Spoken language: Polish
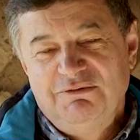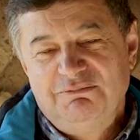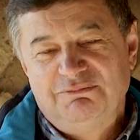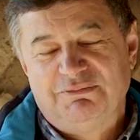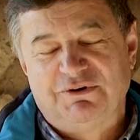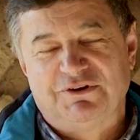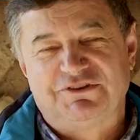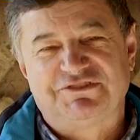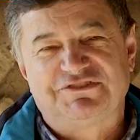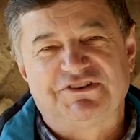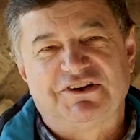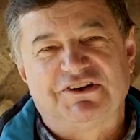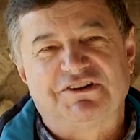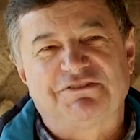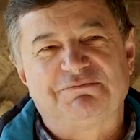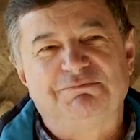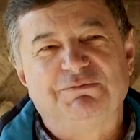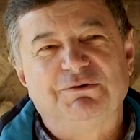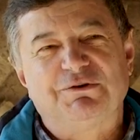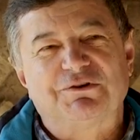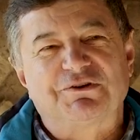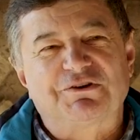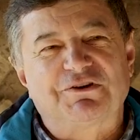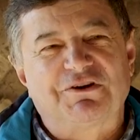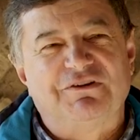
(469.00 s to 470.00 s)
podczas
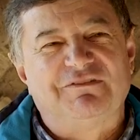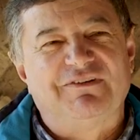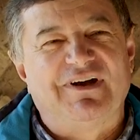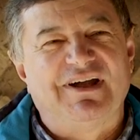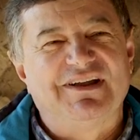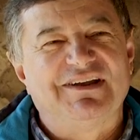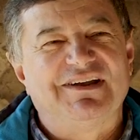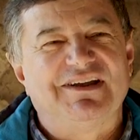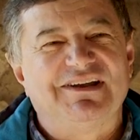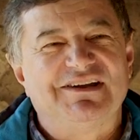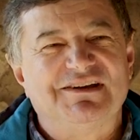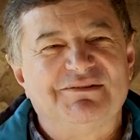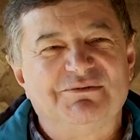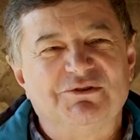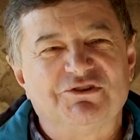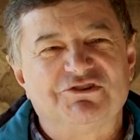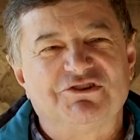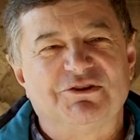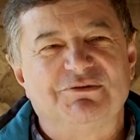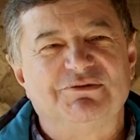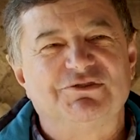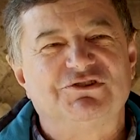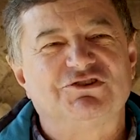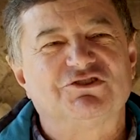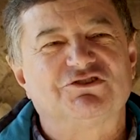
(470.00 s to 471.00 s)
piórkowania nie
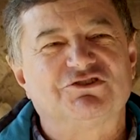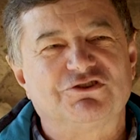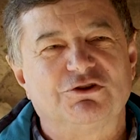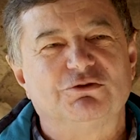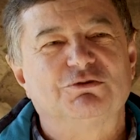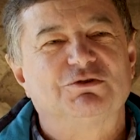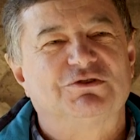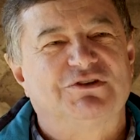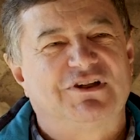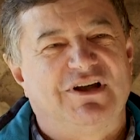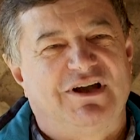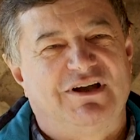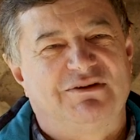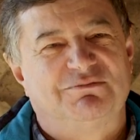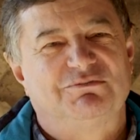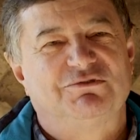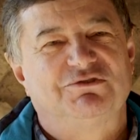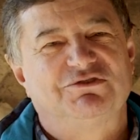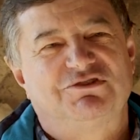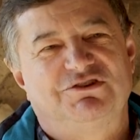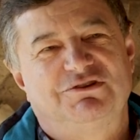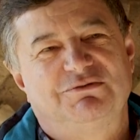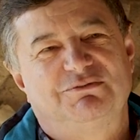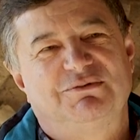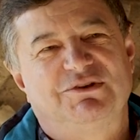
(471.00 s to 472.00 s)
może być żółta,
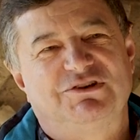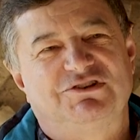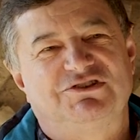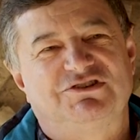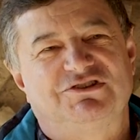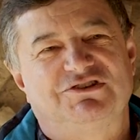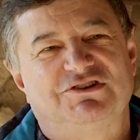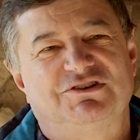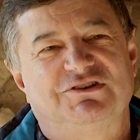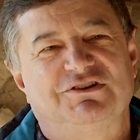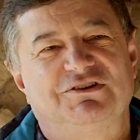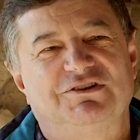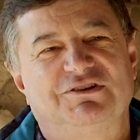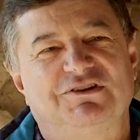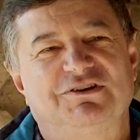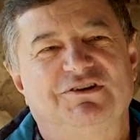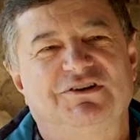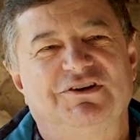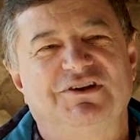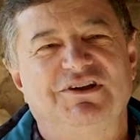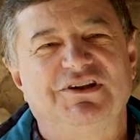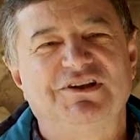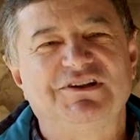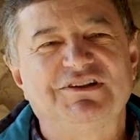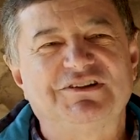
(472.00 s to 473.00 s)
musi być
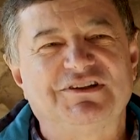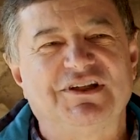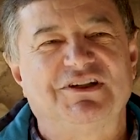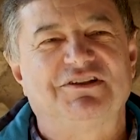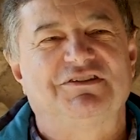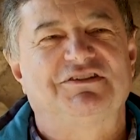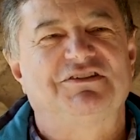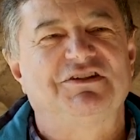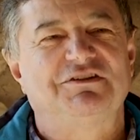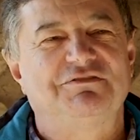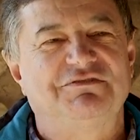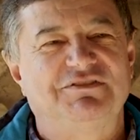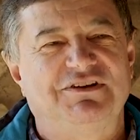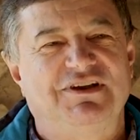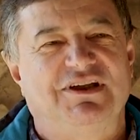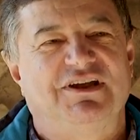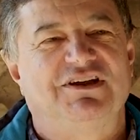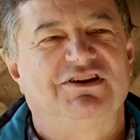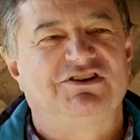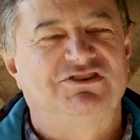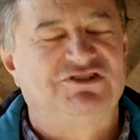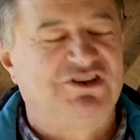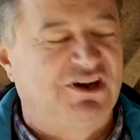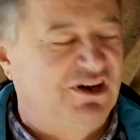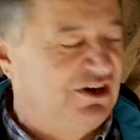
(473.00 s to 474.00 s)
y,
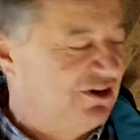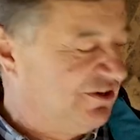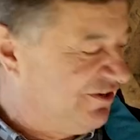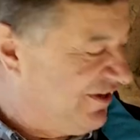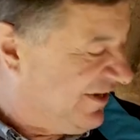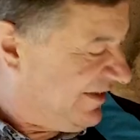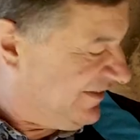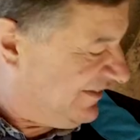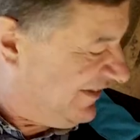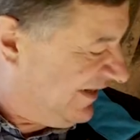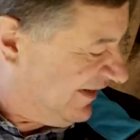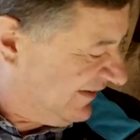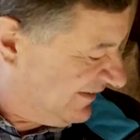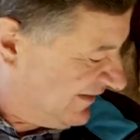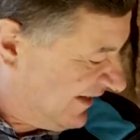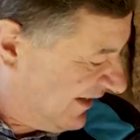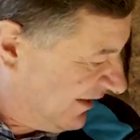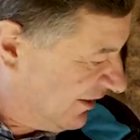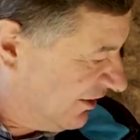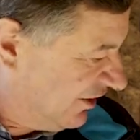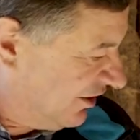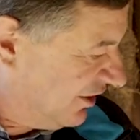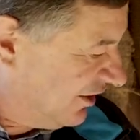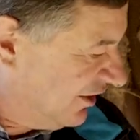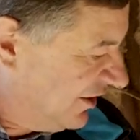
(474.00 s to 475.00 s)
intensywnie zielona.
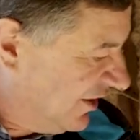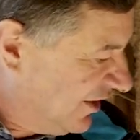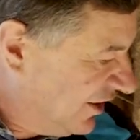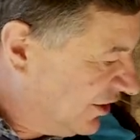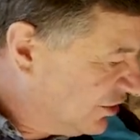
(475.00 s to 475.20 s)
Dlatego